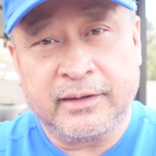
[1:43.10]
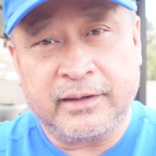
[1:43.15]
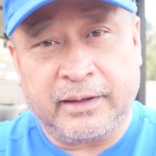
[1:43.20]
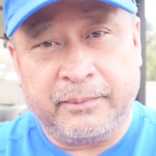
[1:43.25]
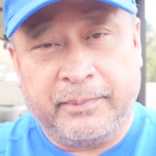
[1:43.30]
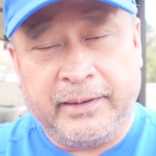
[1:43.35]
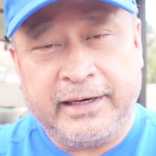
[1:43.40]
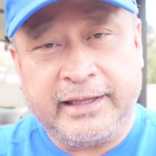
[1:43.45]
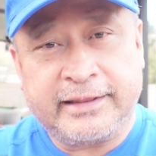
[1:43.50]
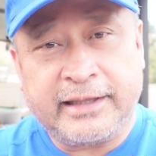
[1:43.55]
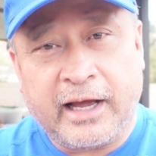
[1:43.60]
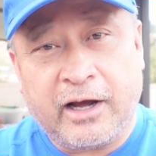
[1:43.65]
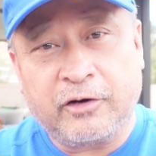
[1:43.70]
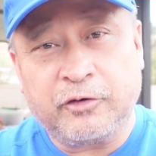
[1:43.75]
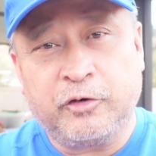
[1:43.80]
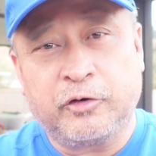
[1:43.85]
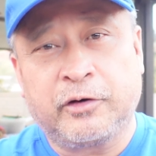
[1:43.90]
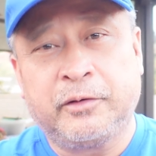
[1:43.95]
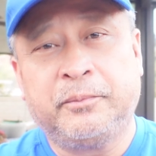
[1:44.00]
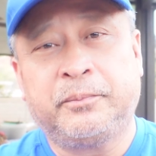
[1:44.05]

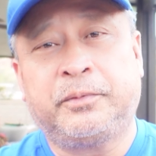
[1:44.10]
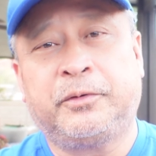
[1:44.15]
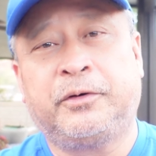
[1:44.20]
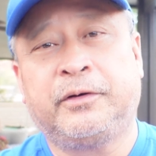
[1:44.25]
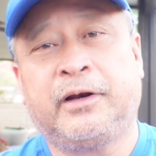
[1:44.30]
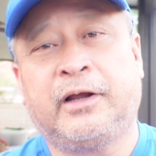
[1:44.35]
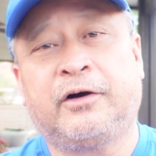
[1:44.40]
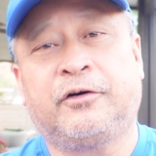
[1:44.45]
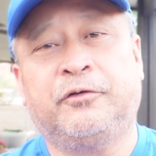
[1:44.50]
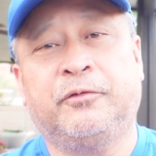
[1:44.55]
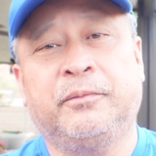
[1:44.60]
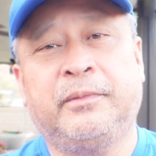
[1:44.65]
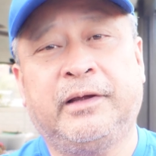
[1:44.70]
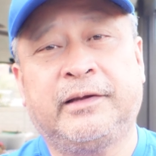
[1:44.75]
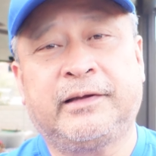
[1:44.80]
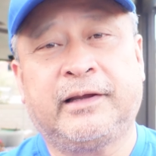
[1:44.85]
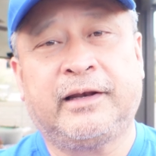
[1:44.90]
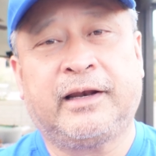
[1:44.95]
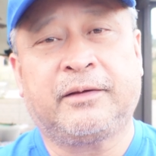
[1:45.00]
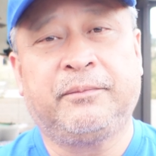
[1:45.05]
Nabalitaan ko rin po na kung
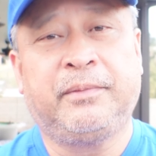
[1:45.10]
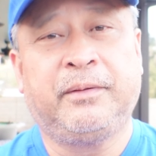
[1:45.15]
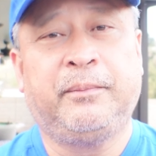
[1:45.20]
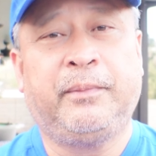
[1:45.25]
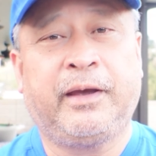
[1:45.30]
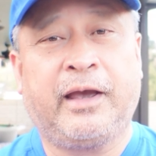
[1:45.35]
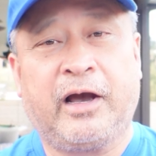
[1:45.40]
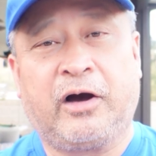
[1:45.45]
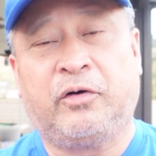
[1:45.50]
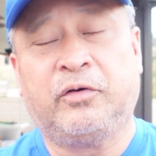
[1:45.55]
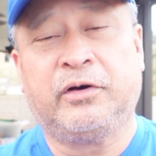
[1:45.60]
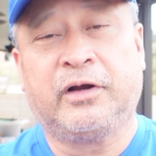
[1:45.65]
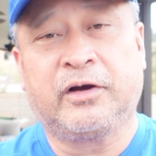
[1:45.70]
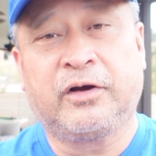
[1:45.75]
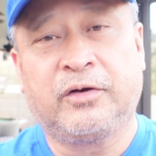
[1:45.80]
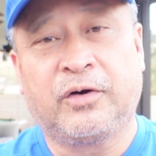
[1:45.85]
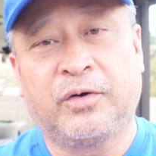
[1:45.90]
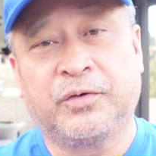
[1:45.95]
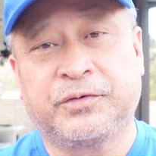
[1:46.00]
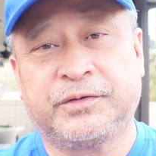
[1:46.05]
minsan nagbibigay ako
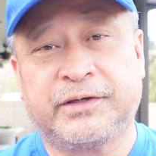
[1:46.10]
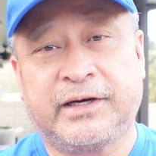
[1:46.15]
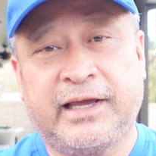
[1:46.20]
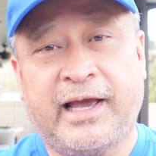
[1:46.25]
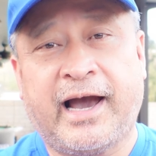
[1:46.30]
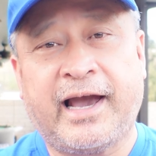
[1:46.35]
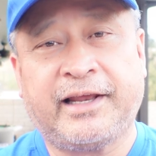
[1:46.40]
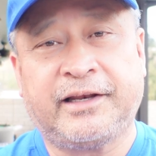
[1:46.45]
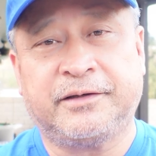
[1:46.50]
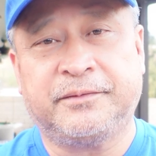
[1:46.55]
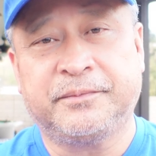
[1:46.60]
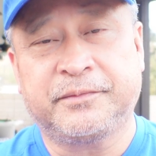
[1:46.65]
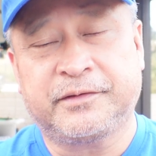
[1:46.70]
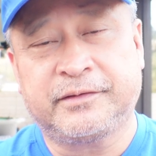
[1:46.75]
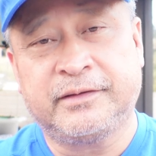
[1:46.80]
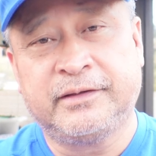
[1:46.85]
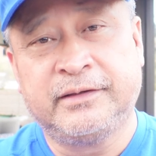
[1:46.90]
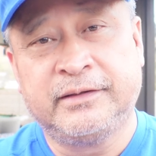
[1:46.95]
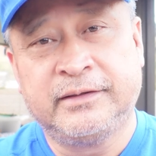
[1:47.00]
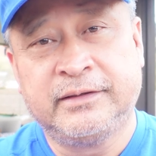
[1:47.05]
ng grocery
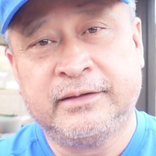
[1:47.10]
items,